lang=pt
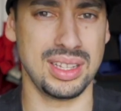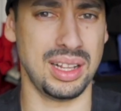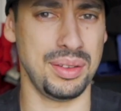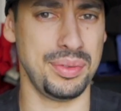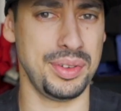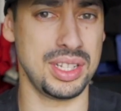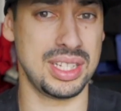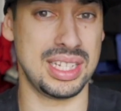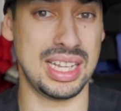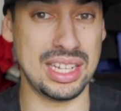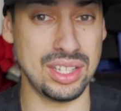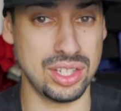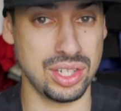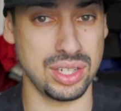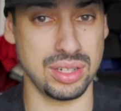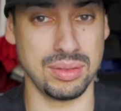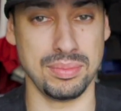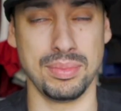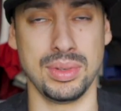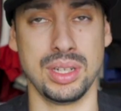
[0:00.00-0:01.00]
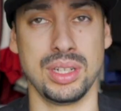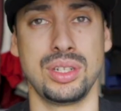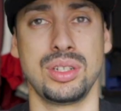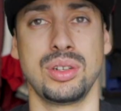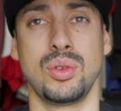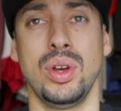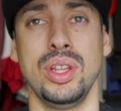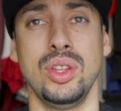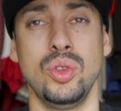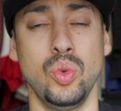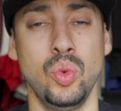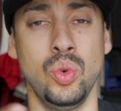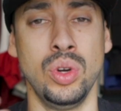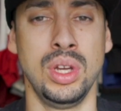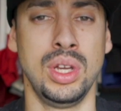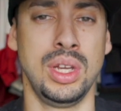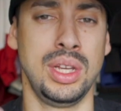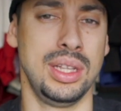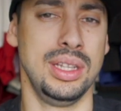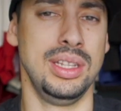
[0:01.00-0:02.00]
talvez antes, mas quando
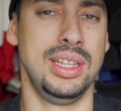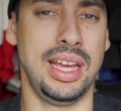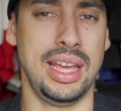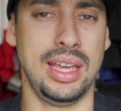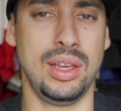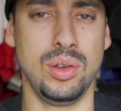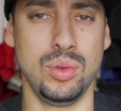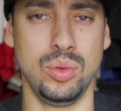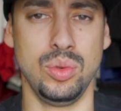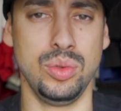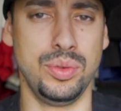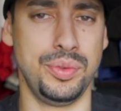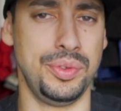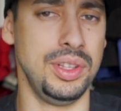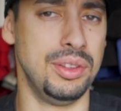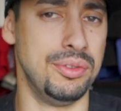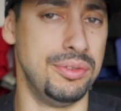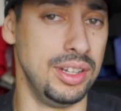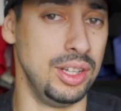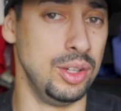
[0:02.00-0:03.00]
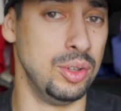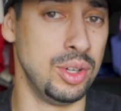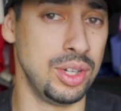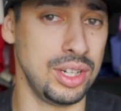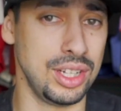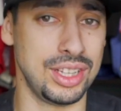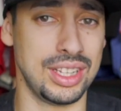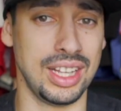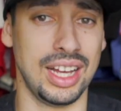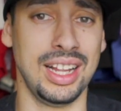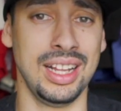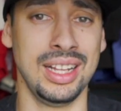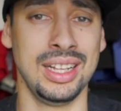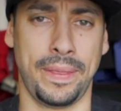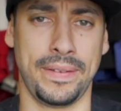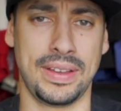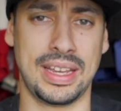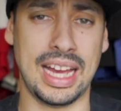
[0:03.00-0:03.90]
dei o devido valor e tal,